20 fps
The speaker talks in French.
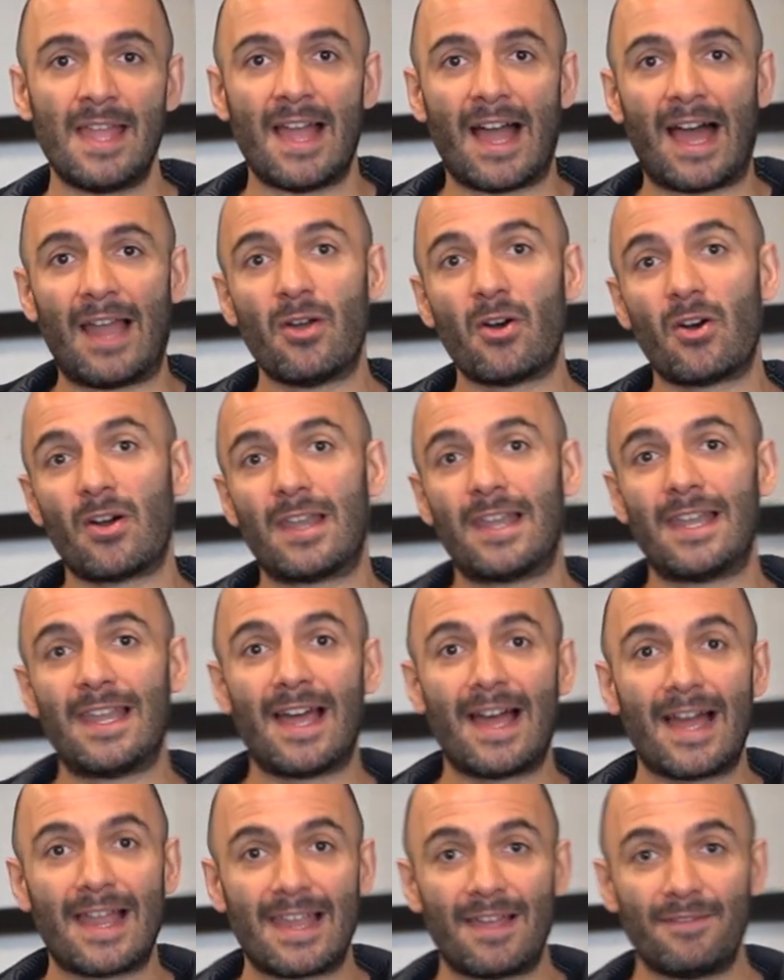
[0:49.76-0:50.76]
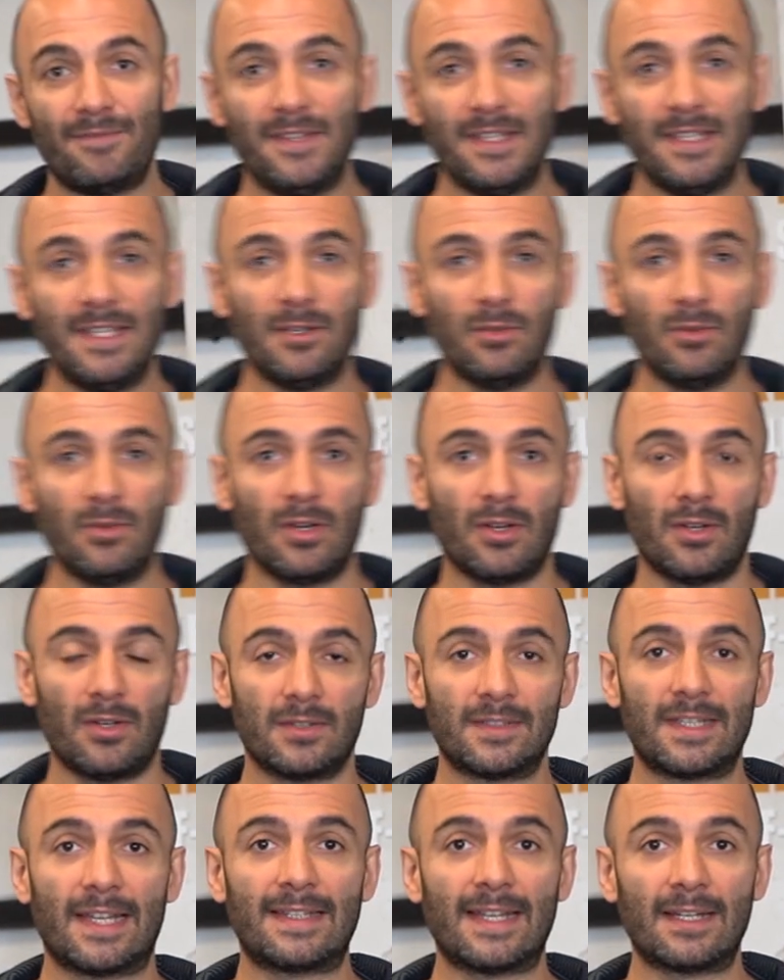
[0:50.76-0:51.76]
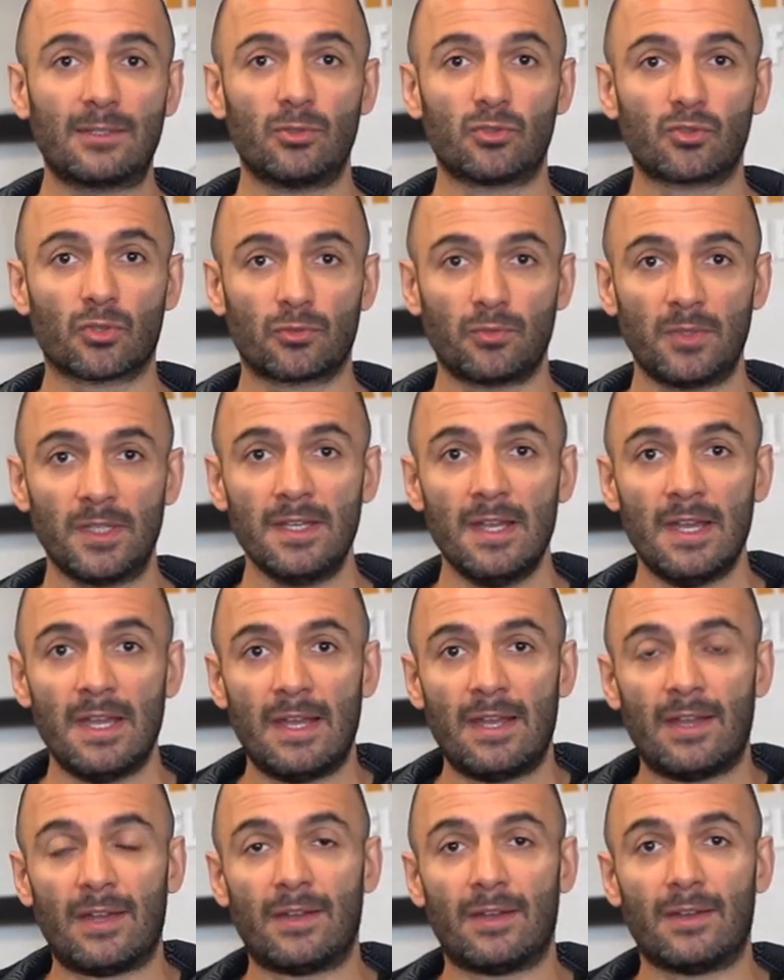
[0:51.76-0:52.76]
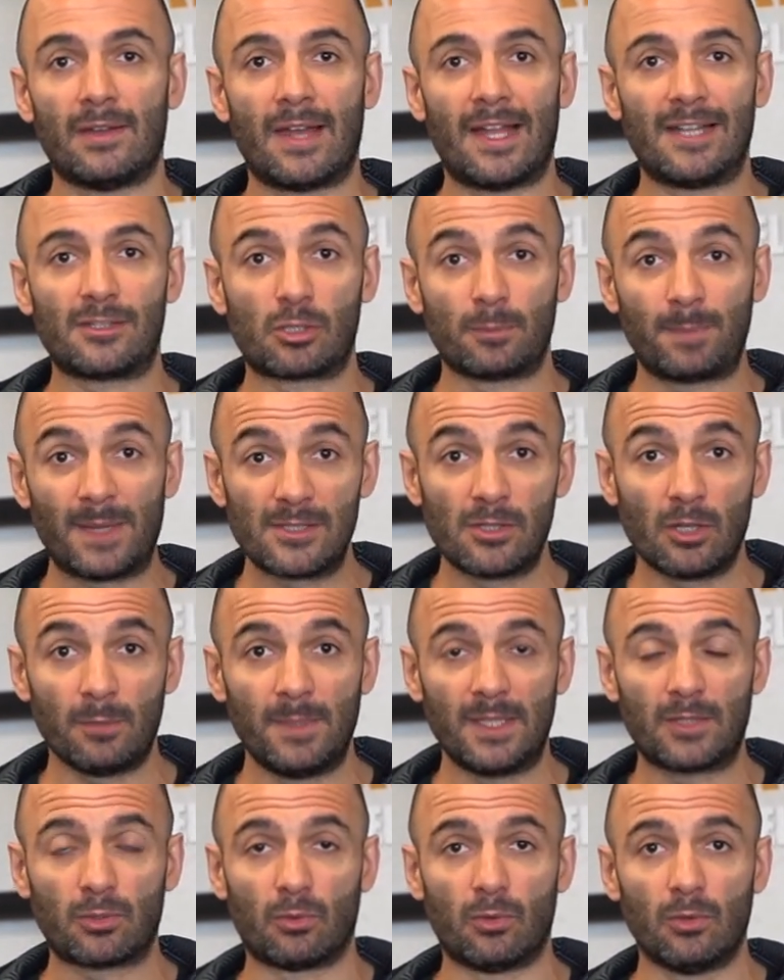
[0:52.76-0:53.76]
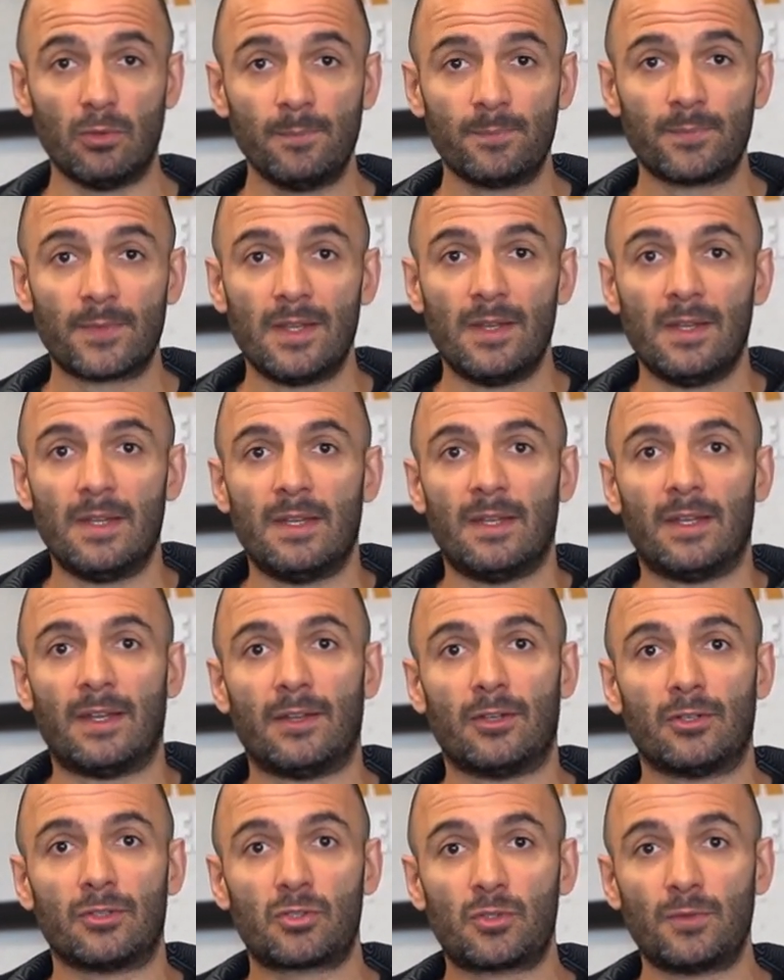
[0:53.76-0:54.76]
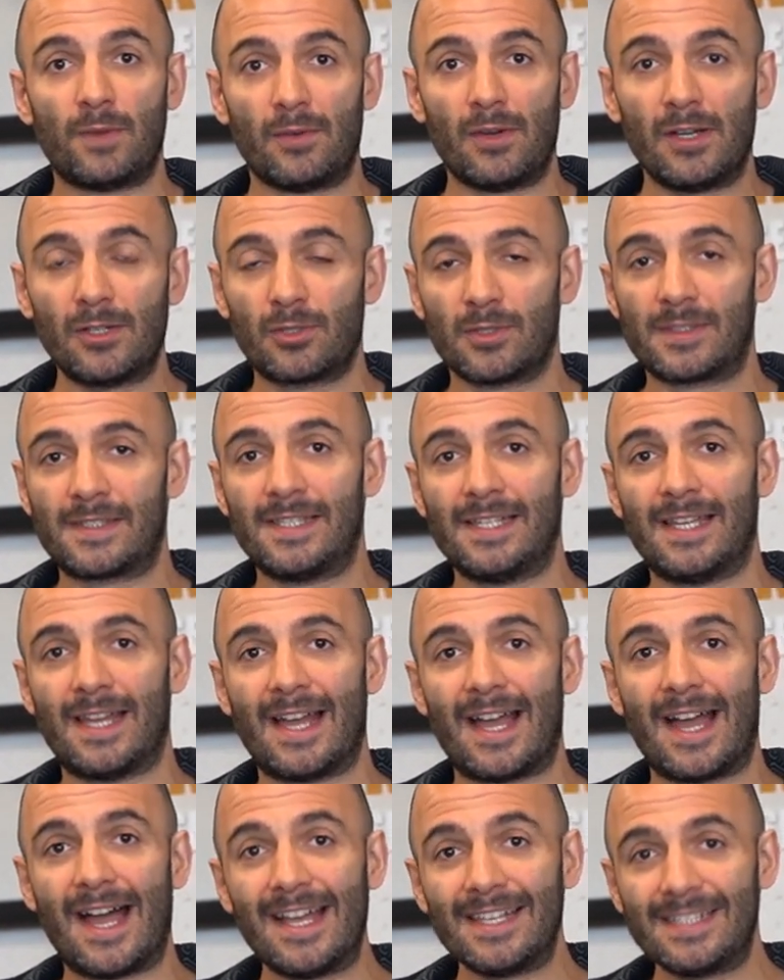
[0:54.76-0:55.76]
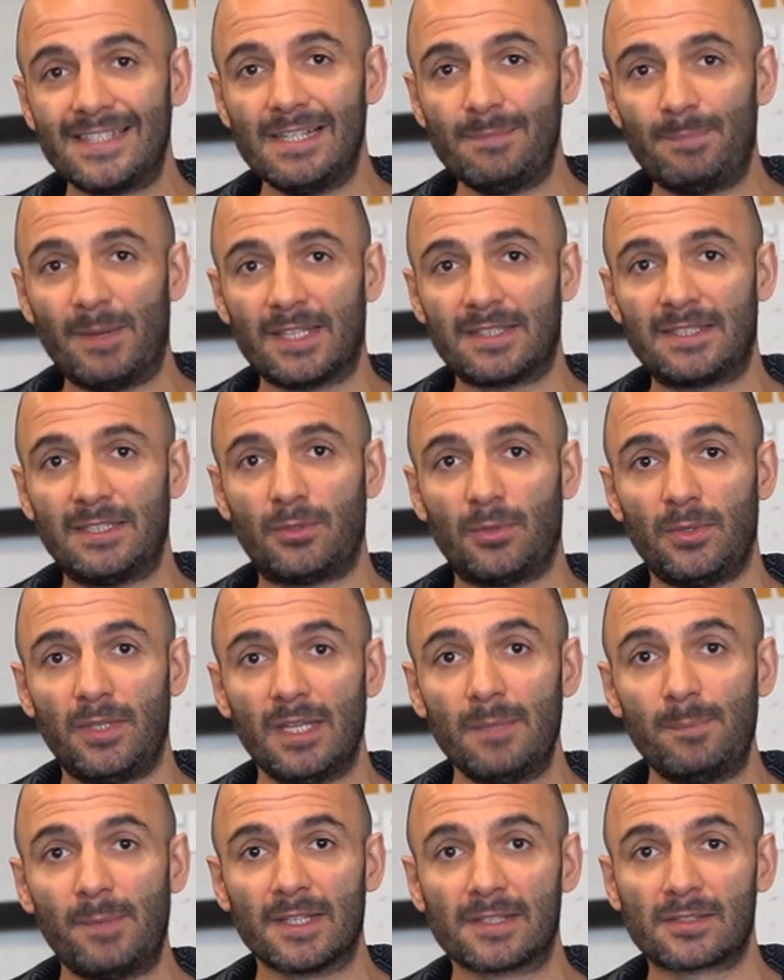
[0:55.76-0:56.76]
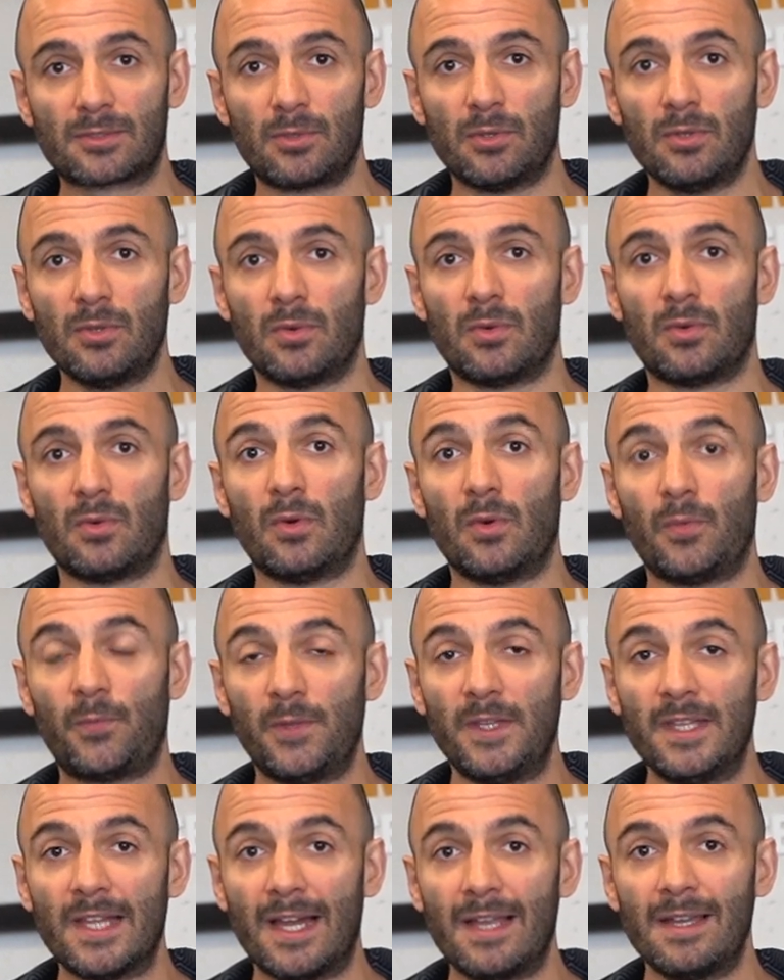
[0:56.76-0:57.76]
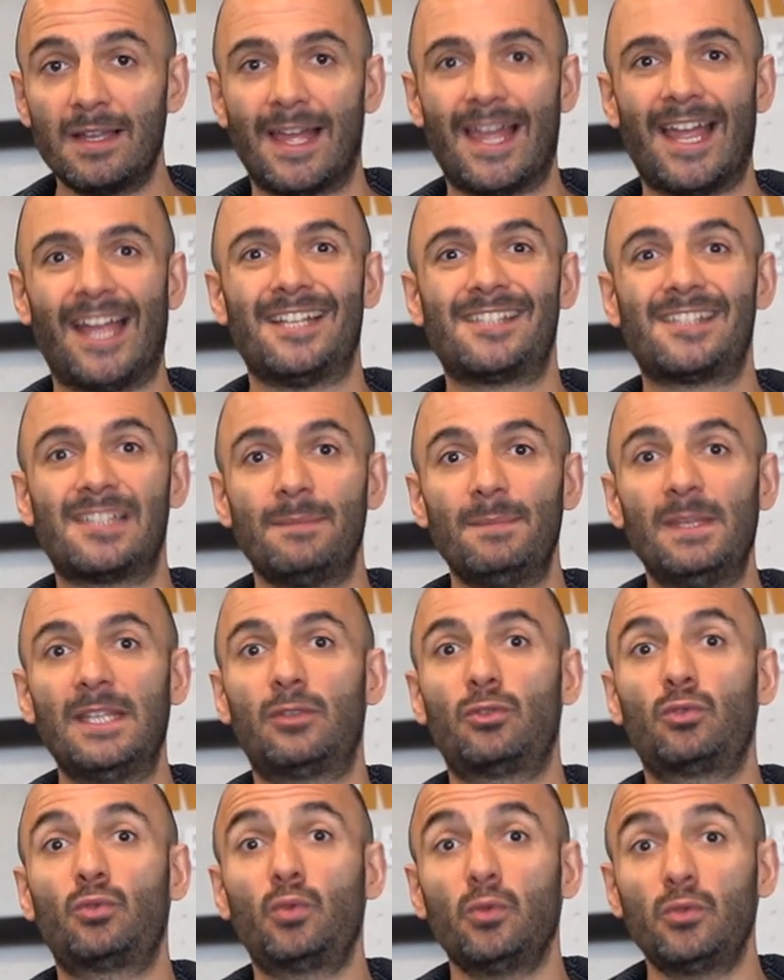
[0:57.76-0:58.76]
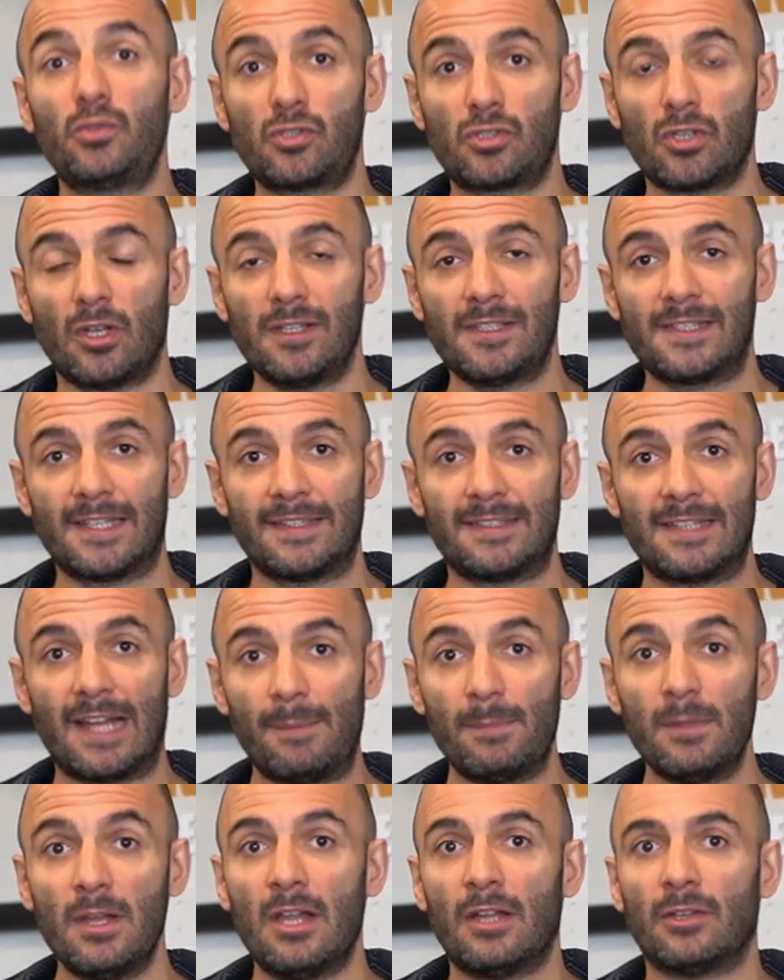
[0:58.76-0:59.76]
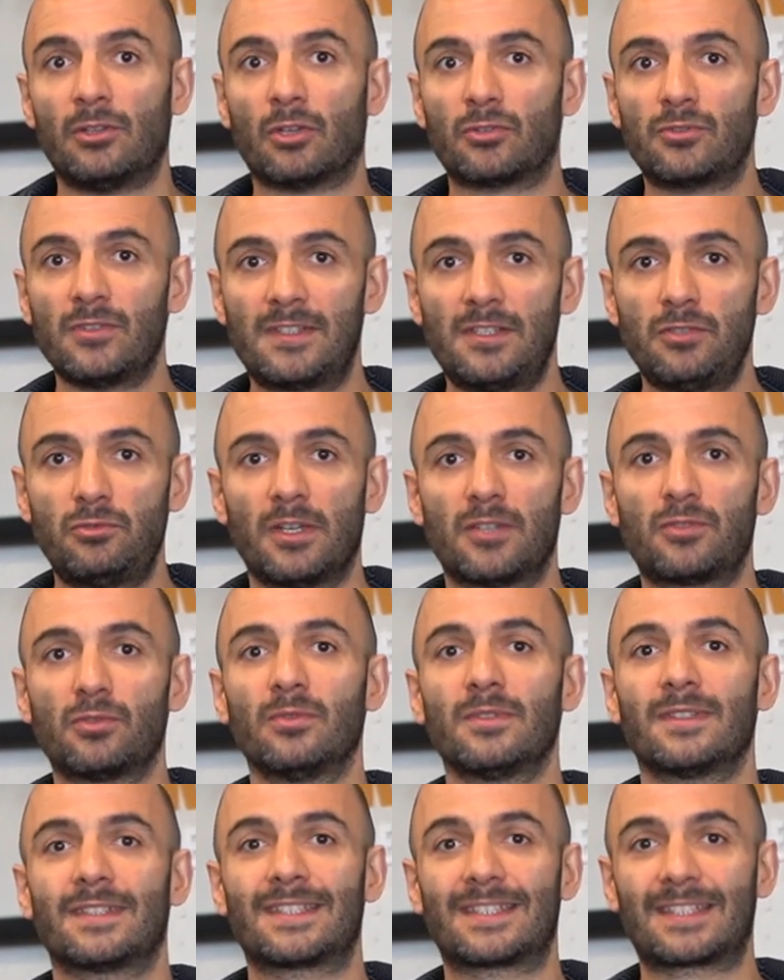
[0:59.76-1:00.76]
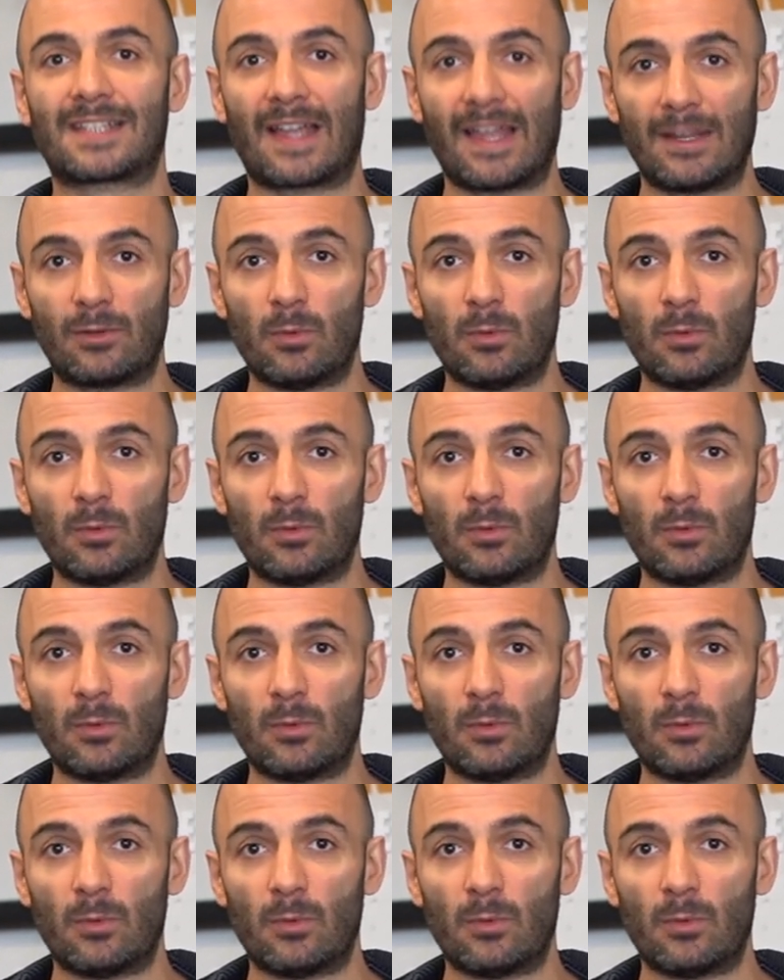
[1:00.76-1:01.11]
Alors, la, vidéo euh, d'attaque d'aujourd'hui, euh, elle se passe dans le métro. Euh, tu vas voir que c'est assez particulier parce que au final, elle s'est mise toute seule, cette dame, dans une situation très